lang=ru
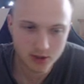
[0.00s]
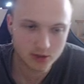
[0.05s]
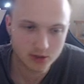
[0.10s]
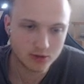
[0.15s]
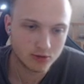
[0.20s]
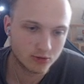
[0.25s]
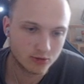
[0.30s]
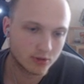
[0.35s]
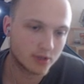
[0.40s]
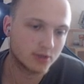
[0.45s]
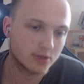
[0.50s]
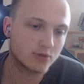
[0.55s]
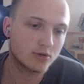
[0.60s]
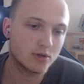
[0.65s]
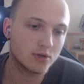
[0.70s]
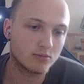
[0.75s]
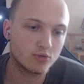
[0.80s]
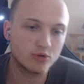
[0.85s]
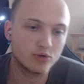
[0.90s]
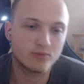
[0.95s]
но у нас нас
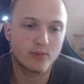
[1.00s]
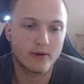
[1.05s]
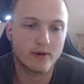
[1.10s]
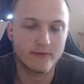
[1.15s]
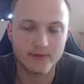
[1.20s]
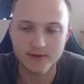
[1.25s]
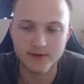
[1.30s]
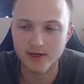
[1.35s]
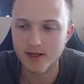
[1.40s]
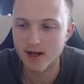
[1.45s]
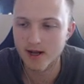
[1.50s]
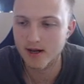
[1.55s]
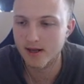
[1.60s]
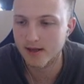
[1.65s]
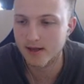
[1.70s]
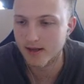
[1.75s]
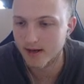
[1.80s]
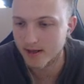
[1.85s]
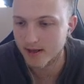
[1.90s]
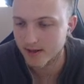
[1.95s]
сегодня будет профессиональная
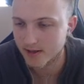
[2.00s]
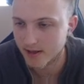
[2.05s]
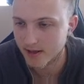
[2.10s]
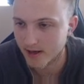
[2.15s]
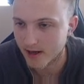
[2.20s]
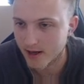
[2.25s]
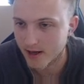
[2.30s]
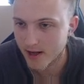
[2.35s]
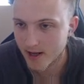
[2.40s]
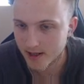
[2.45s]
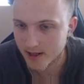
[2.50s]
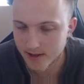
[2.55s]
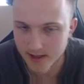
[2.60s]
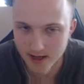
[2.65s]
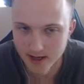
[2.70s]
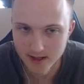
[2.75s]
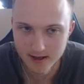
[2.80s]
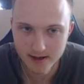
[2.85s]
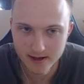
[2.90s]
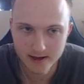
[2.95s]
аналитика
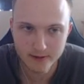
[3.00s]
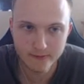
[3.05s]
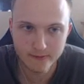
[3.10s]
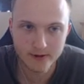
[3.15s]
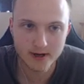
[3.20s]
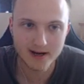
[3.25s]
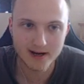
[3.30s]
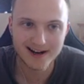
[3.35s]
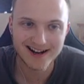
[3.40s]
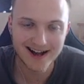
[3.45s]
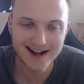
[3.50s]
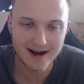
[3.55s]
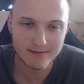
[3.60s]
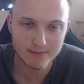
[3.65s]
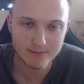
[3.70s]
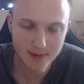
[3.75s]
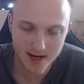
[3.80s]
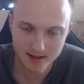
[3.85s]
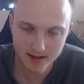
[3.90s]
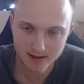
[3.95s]
танковых
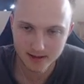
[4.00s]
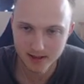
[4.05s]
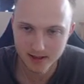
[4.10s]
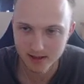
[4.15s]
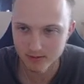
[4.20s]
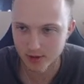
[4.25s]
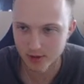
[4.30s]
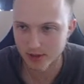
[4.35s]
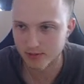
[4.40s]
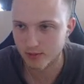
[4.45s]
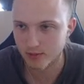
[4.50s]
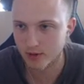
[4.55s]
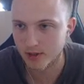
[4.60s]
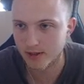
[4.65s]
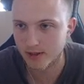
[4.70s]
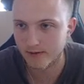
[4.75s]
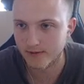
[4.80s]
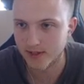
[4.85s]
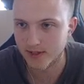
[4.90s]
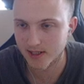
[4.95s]
команд,
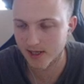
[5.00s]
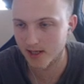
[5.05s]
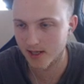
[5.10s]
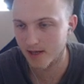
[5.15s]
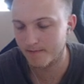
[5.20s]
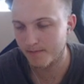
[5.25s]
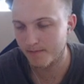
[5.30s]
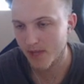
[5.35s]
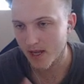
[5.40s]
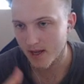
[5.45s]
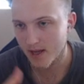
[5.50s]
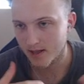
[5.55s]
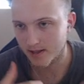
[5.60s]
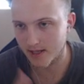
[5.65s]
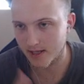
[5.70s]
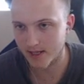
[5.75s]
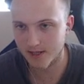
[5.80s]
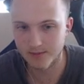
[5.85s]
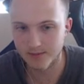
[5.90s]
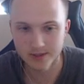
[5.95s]
киберспорта в целом.
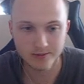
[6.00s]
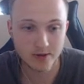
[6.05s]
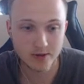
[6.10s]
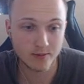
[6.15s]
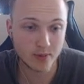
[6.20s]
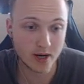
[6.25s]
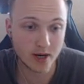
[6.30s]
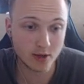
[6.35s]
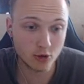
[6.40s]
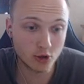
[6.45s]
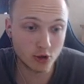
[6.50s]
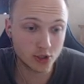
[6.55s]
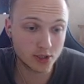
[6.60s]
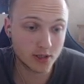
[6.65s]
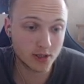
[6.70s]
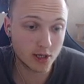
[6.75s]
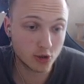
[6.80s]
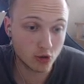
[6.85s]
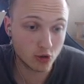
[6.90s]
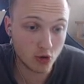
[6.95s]
Дадим свои прогнозы
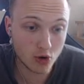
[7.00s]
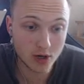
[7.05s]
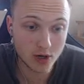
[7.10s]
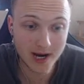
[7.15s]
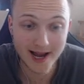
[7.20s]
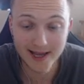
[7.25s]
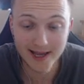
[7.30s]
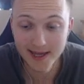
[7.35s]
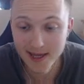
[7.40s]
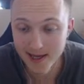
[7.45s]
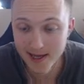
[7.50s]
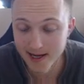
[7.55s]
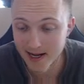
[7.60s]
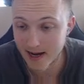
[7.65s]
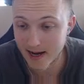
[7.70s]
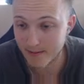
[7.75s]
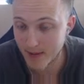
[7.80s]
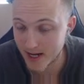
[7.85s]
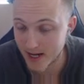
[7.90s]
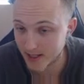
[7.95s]
на то, какие
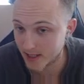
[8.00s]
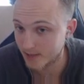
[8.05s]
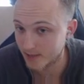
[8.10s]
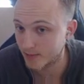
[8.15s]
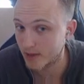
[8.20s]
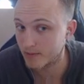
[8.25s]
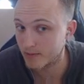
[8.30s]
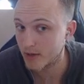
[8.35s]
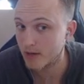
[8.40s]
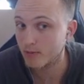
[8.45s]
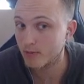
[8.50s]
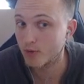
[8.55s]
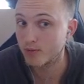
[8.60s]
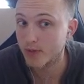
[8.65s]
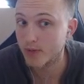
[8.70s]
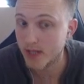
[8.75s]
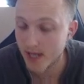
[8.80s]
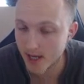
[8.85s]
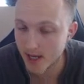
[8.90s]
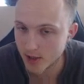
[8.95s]
команды, по моему
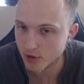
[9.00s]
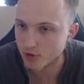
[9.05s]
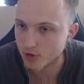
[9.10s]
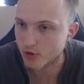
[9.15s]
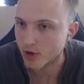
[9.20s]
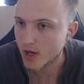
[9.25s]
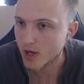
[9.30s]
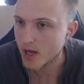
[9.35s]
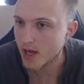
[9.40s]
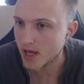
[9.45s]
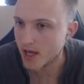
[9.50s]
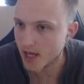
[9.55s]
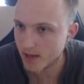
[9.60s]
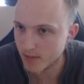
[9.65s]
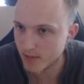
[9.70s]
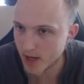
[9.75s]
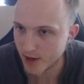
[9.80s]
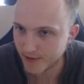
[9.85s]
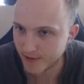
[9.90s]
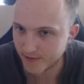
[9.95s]
мнению,
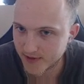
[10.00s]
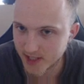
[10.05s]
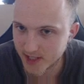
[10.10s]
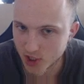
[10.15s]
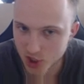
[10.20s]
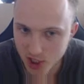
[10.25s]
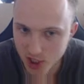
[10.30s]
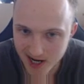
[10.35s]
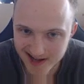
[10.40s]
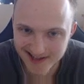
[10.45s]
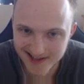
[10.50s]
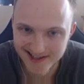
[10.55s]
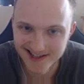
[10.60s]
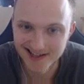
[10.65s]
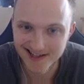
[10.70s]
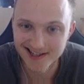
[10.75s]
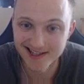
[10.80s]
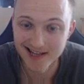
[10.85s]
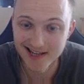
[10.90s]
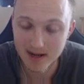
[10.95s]
имеют все
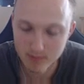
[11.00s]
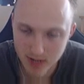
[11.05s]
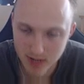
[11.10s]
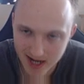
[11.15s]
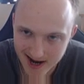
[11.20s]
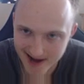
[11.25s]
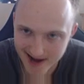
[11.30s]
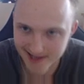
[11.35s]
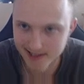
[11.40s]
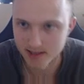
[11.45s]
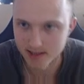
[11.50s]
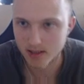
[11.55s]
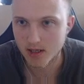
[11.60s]
шансы забрать